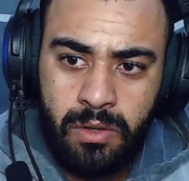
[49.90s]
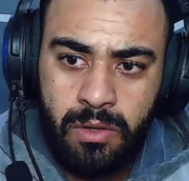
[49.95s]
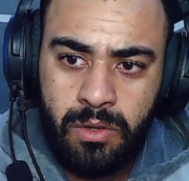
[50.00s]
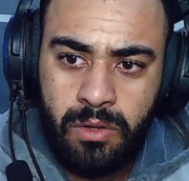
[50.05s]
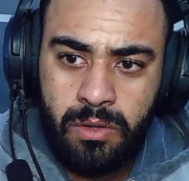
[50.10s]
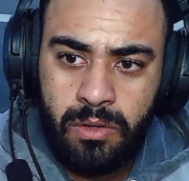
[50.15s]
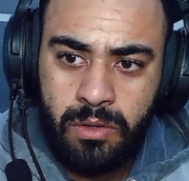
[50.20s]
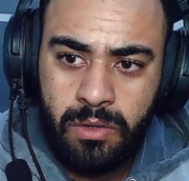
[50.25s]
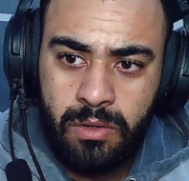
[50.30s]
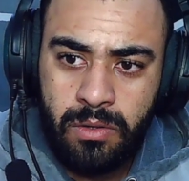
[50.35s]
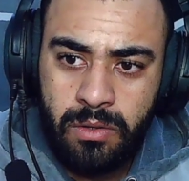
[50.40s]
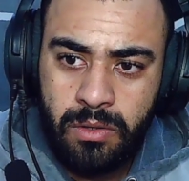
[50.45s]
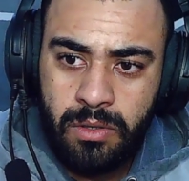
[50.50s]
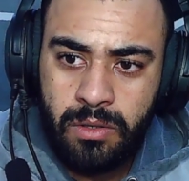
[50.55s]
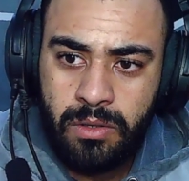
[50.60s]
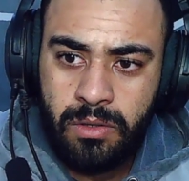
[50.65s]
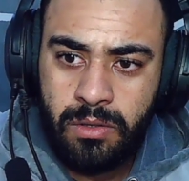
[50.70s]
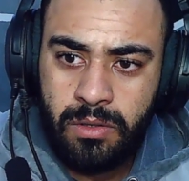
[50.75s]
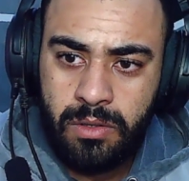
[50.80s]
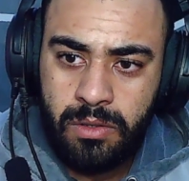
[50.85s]
تسويش
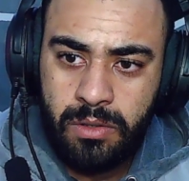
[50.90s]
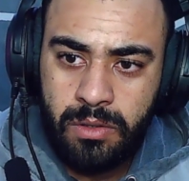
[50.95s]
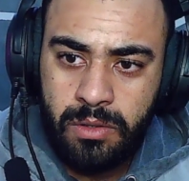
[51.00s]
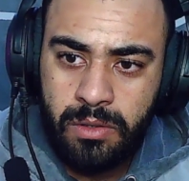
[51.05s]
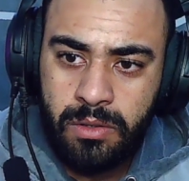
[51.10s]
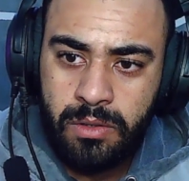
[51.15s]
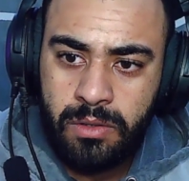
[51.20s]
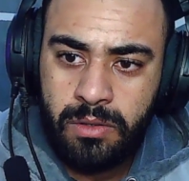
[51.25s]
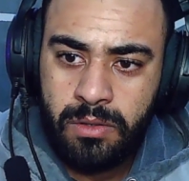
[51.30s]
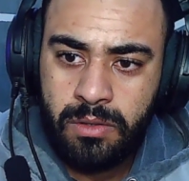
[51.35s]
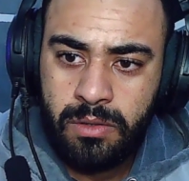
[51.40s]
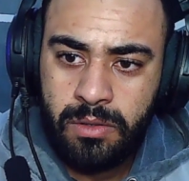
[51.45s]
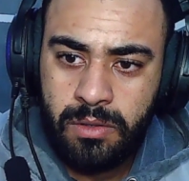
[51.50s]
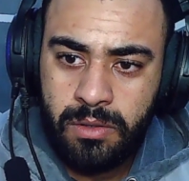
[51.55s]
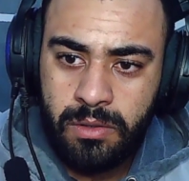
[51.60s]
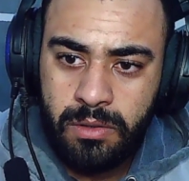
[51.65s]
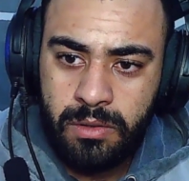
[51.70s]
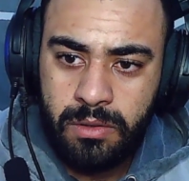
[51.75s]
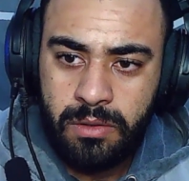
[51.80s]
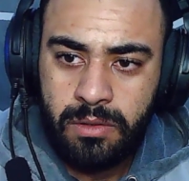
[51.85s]
نحب نموت وسط
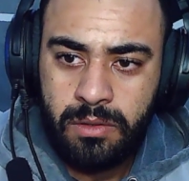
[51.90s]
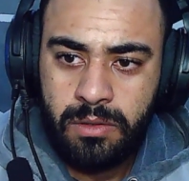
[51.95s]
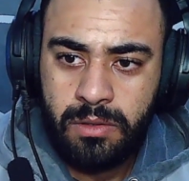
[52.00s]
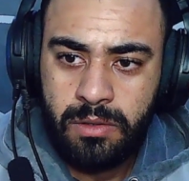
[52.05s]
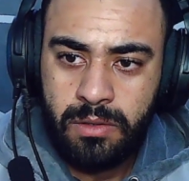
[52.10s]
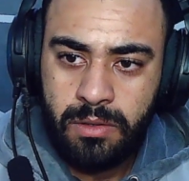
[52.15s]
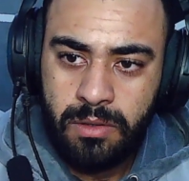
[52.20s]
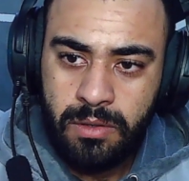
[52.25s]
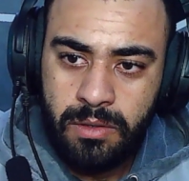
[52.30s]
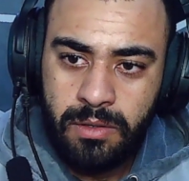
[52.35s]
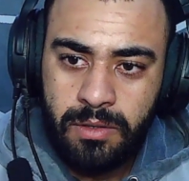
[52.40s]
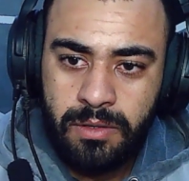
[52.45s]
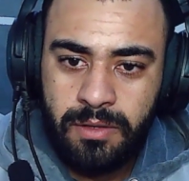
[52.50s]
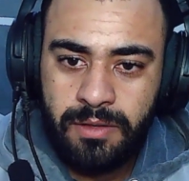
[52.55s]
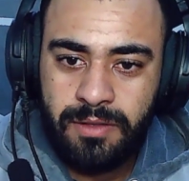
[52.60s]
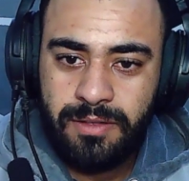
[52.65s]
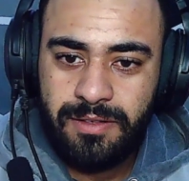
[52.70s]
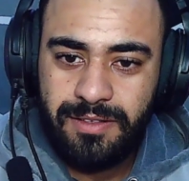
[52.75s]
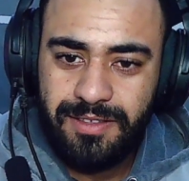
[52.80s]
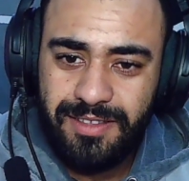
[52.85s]
السيده
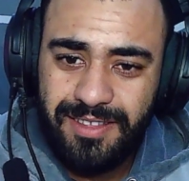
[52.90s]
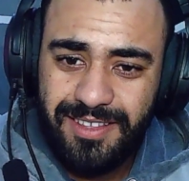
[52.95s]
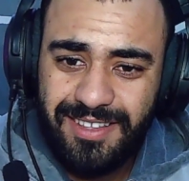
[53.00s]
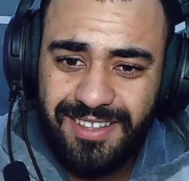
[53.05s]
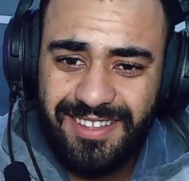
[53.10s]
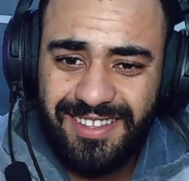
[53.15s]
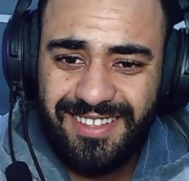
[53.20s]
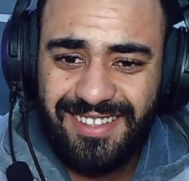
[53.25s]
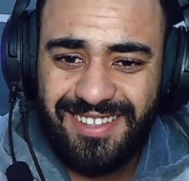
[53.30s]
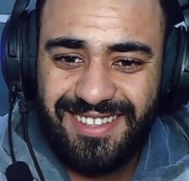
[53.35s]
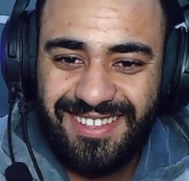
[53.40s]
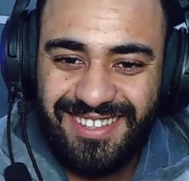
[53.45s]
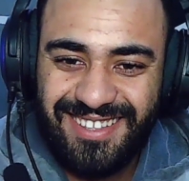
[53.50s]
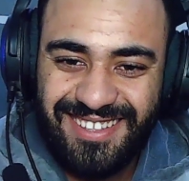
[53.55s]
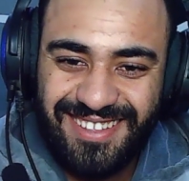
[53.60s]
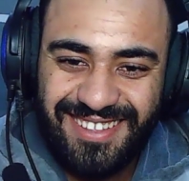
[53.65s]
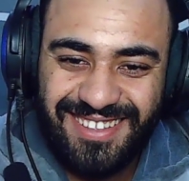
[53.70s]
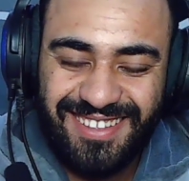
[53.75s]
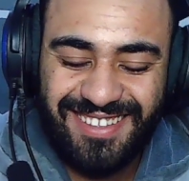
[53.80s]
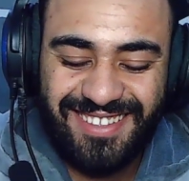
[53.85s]
واللي
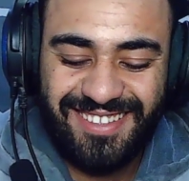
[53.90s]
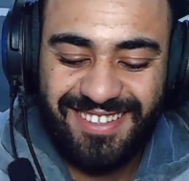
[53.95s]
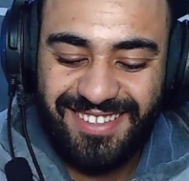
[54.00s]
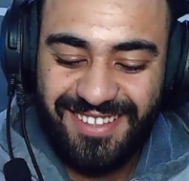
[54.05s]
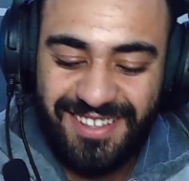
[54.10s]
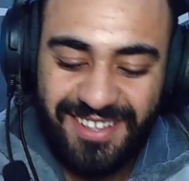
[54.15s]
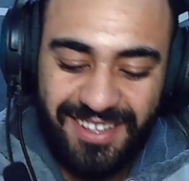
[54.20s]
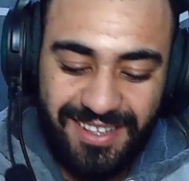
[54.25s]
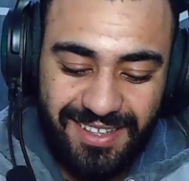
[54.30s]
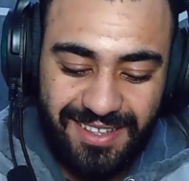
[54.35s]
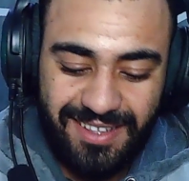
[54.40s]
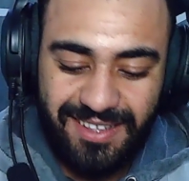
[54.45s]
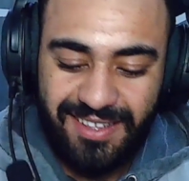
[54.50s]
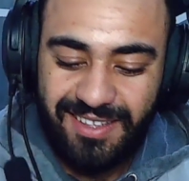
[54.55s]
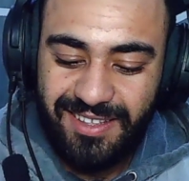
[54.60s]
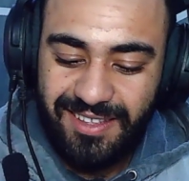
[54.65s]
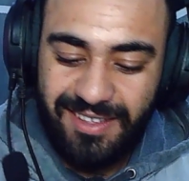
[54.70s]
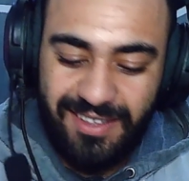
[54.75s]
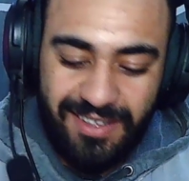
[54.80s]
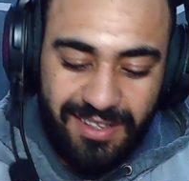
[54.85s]
خان ما يسفيش دولة
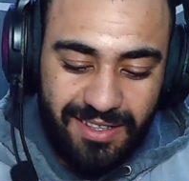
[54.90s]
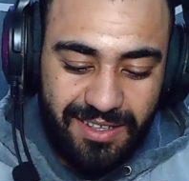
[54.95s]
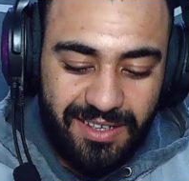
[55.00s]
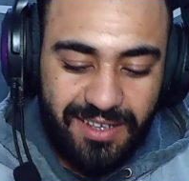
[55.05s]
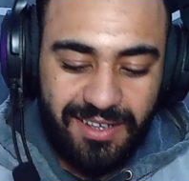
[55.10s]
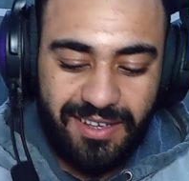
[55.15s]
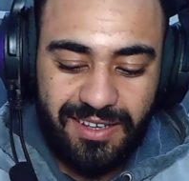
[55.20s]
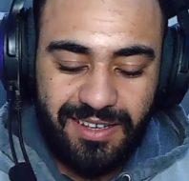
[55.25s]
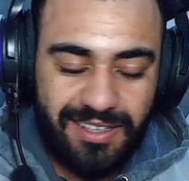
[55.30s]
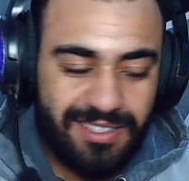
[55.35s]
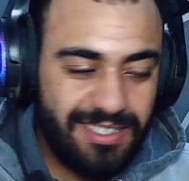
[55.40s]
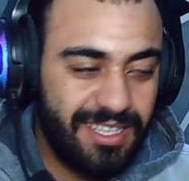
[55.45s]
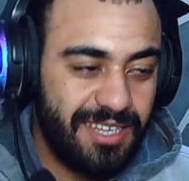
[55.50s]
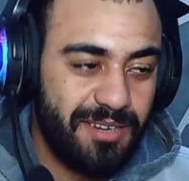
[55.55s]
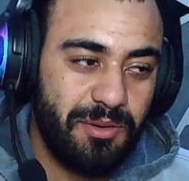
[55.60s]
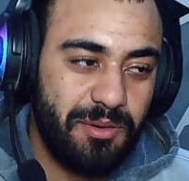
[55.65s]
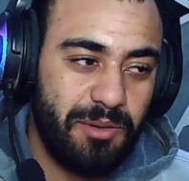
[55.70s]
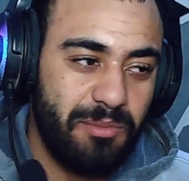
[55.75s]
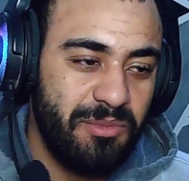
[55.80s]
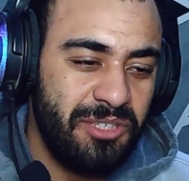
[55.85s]
تبني نمشي
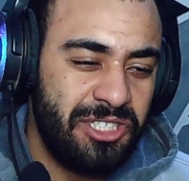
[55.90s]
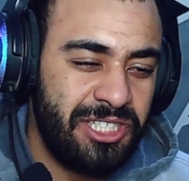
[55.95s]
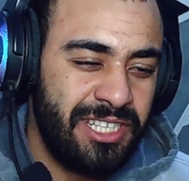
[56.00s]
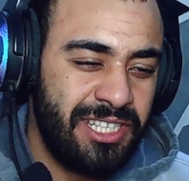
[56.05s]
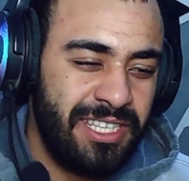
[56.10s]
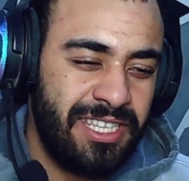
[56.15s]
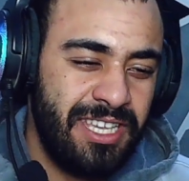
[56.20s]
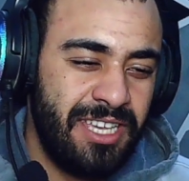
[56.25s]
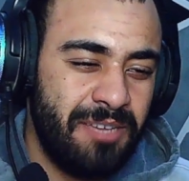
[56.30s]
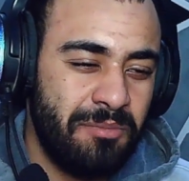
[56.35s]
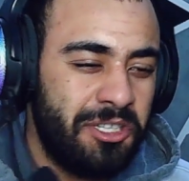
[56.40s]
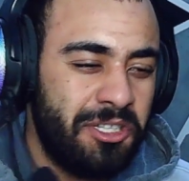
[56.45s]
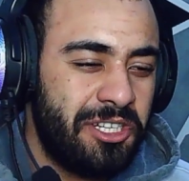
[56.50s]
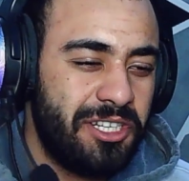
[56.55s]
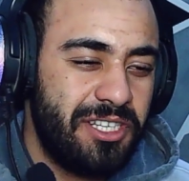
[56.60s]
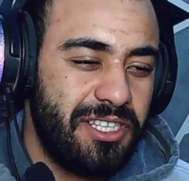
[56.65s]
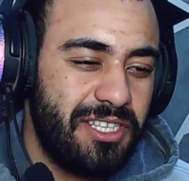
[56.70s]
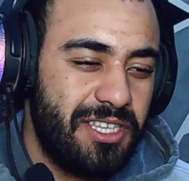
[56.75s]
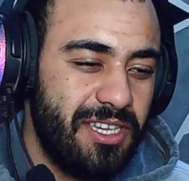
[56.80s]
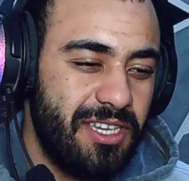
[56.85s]
السلام مش ريجي مش
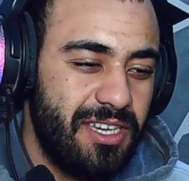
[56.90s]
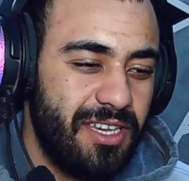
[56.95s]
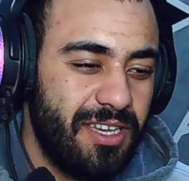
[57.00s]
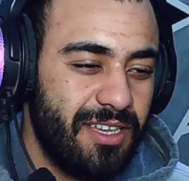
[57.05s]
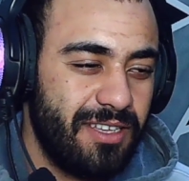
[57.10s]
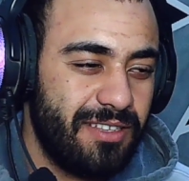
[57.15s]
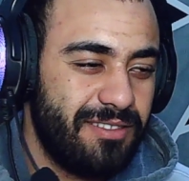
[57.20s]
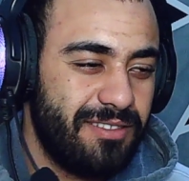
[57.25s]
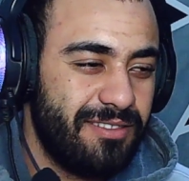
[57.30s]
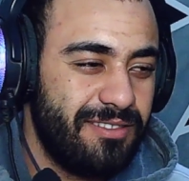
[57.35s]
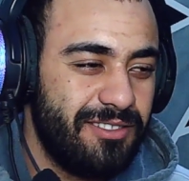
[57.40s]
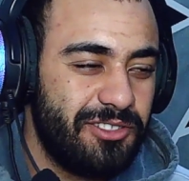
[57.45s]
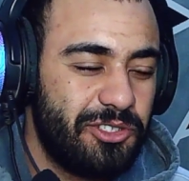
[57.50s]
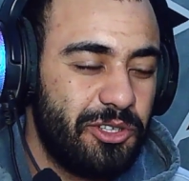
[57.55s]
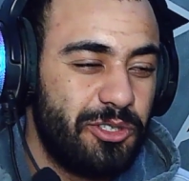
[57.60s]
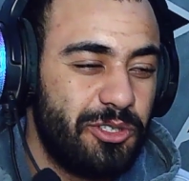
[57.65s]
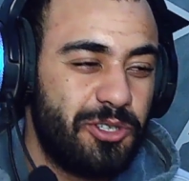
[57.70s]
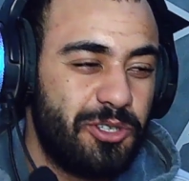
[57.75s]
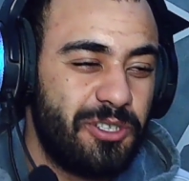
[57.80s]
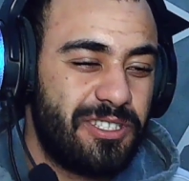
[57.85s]
ريجي
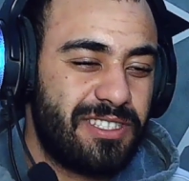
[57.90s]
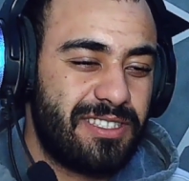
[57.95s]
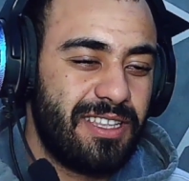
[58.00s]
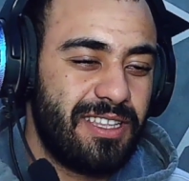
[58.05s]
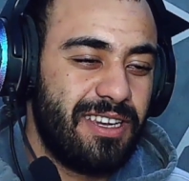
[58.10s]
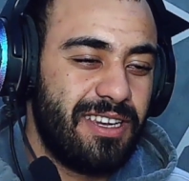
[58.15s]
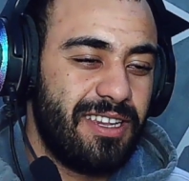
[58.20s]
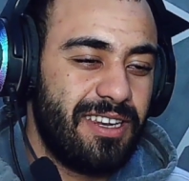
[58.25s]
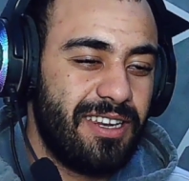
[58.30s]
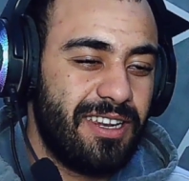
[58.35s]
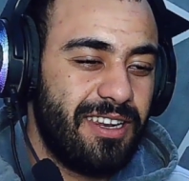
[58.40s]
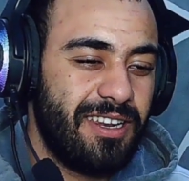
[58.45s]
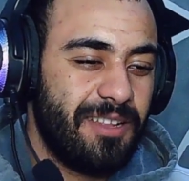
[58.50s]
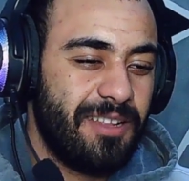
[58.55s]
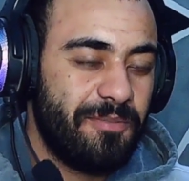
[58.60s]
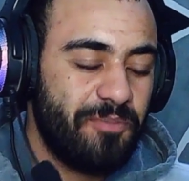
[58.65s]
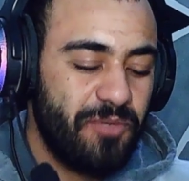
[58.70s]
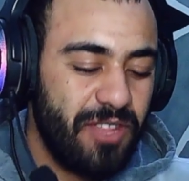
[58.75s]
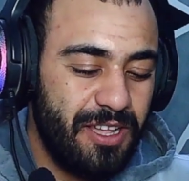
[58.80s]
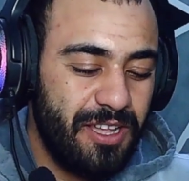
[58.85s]
جست
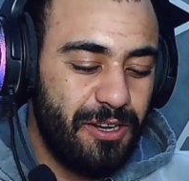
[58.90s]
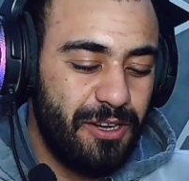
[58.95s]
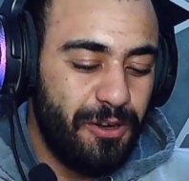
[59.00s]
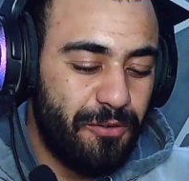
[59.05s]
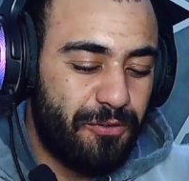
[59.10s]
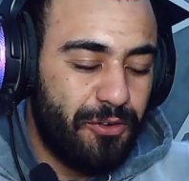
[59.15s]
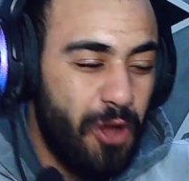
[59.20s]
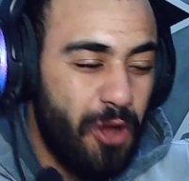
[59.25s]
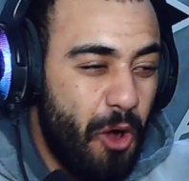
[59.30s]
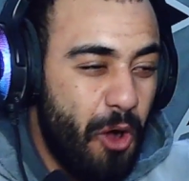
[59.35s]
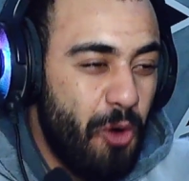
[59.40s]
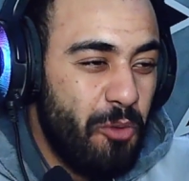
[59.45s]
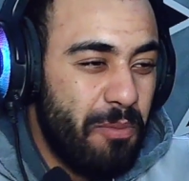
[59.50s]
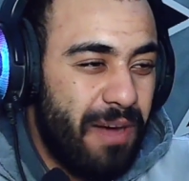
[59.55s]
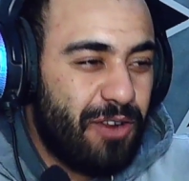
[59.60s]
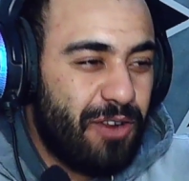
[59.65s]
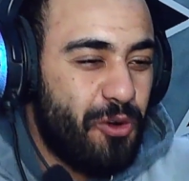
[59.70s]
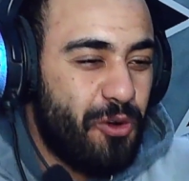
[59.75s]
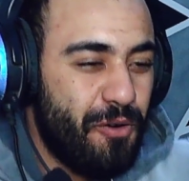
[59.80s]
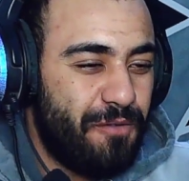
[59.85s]
الفلو مرخوف